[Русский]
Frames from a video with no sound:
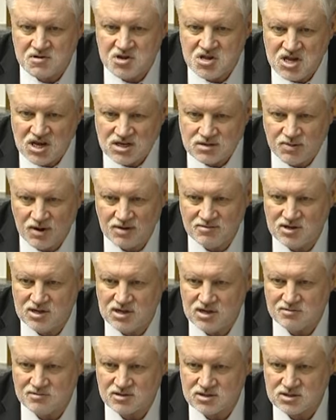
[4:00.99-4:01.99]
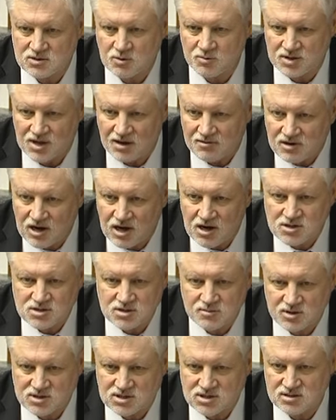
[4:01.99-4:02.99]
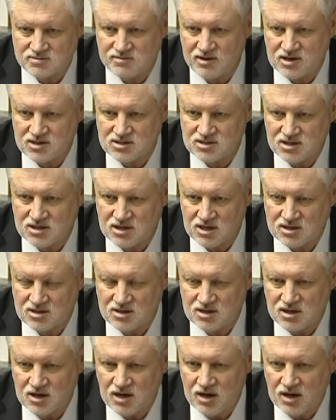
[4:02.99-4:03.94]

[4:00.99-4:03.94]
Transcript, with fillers: несправедливости у подавляющего большинства россиян.